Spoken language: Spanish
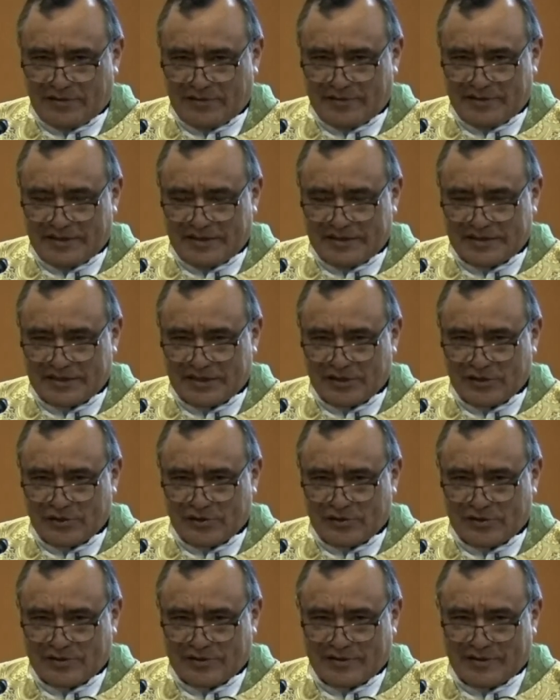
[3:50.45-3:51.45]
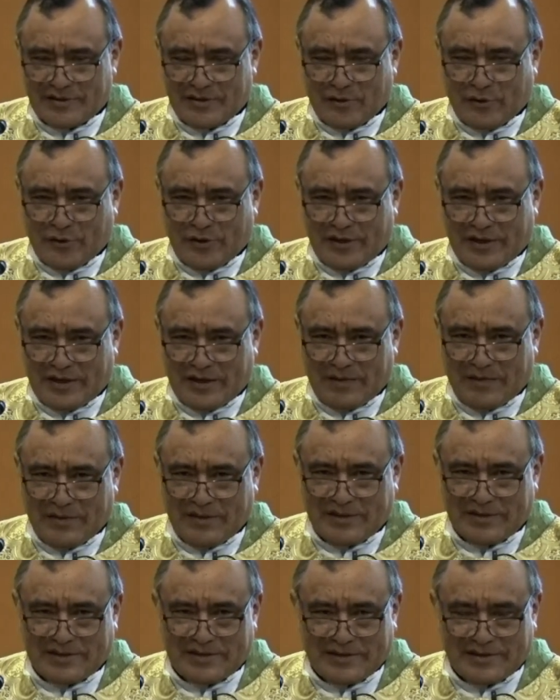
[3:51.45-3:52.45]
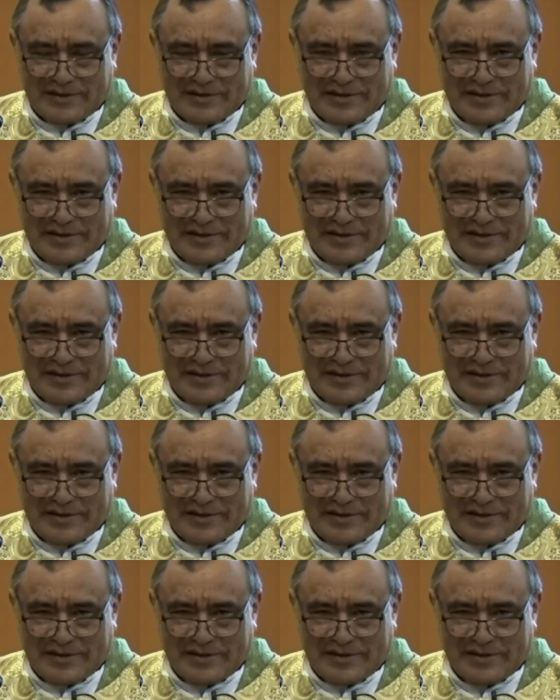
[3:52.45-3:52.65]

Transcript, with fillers: con el Señor, lógicamente,